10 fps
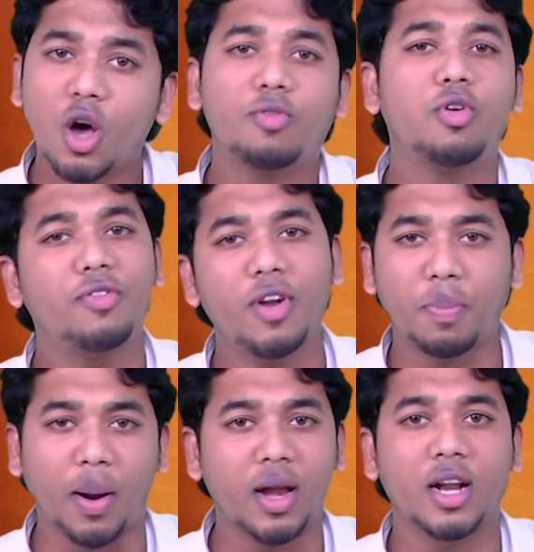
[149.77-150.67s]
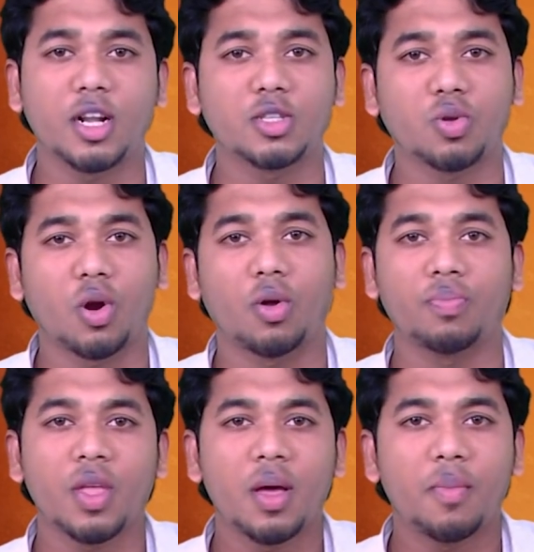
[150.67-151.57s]
ஃபுல்ஃபில் பண்ணலன்னு தான் சொல்லணும்
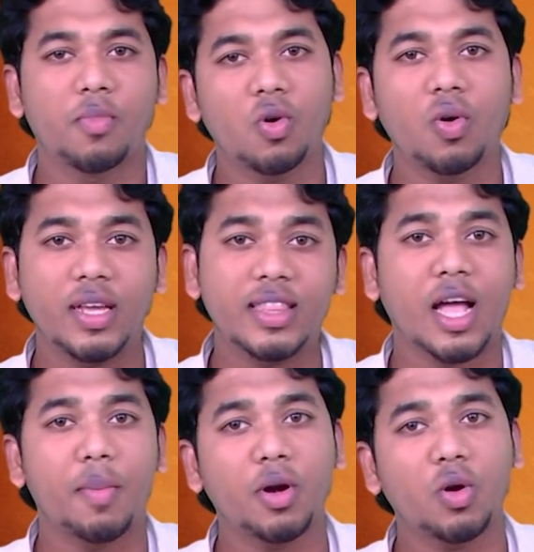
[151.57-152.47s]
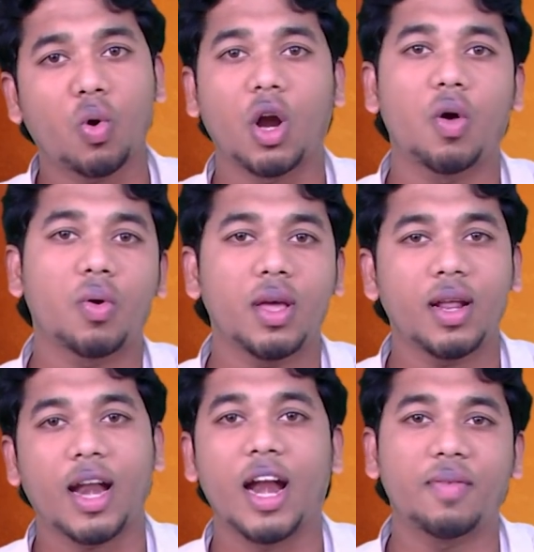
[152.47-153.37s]
ஸோ இந்த கமெண்ட் ஓரளவுக்கு
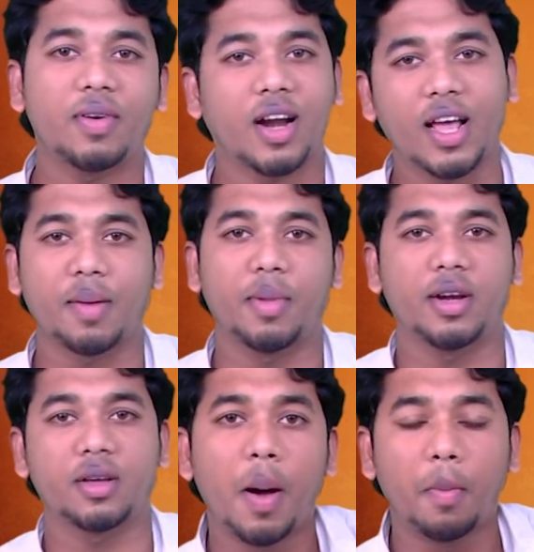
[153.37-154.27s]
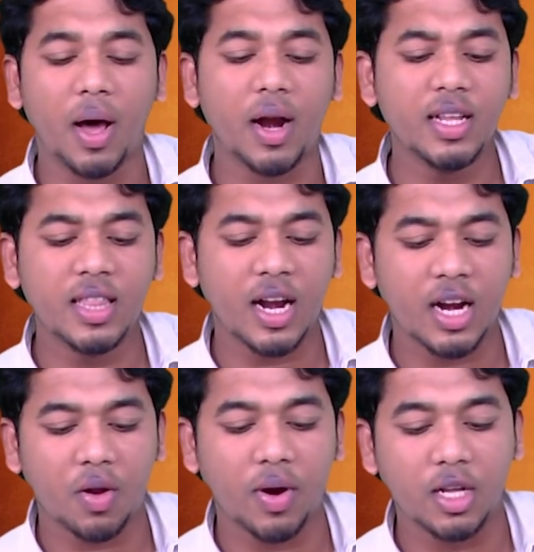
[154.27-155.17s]
ரெலவெண்ட்டான கமெண்ட்
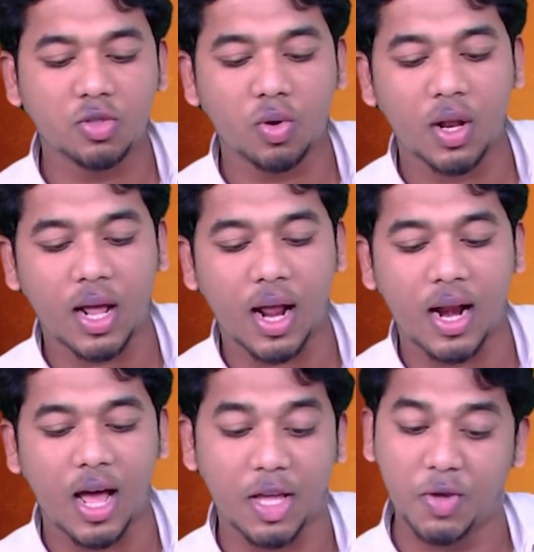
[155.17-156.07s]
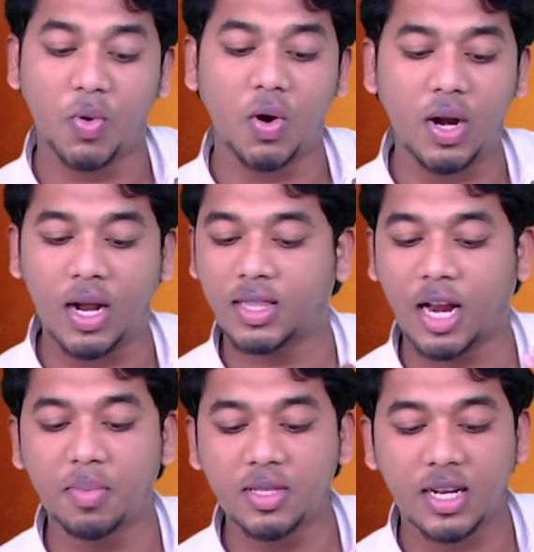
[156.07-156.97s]
பரணிதரன்றவர் என்ன சொல்லியிருக்காருன்னா இவரும் நான்
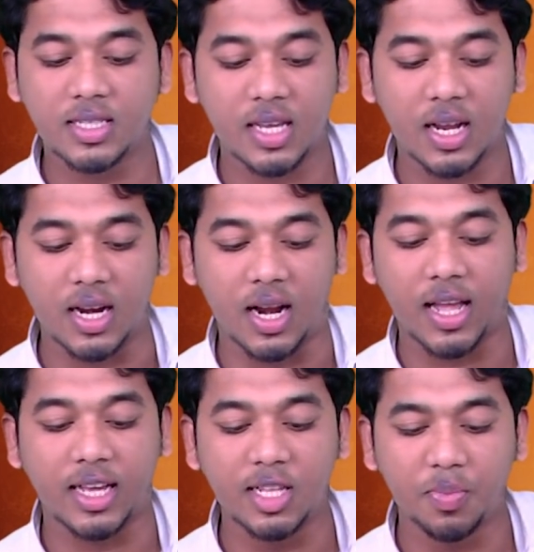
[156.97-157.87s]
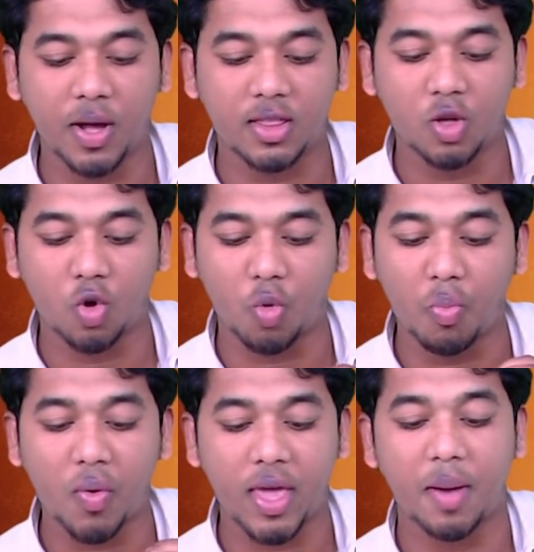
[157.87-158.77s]
தளபதி ரசிகன் நான் எதிர்பார்த்து
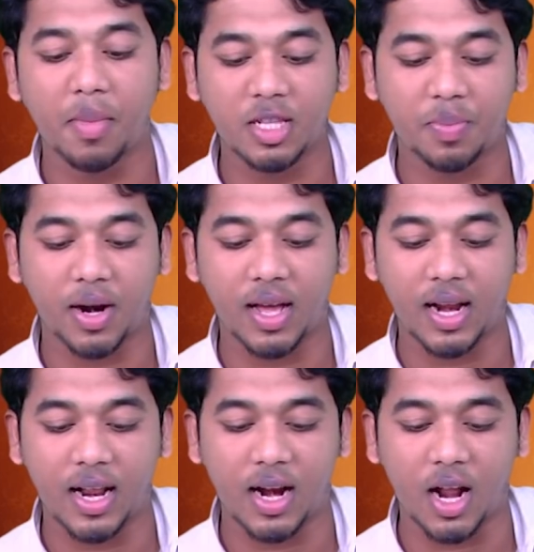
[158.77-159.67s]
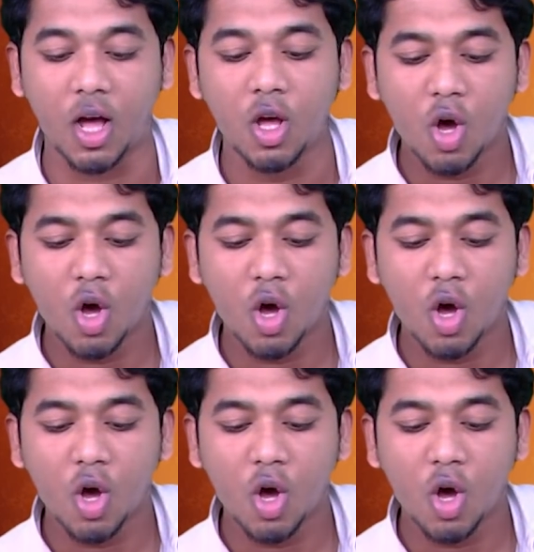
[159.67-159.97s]
ரொம்பவே ஏமாந்த படங்கள் என்னென்னா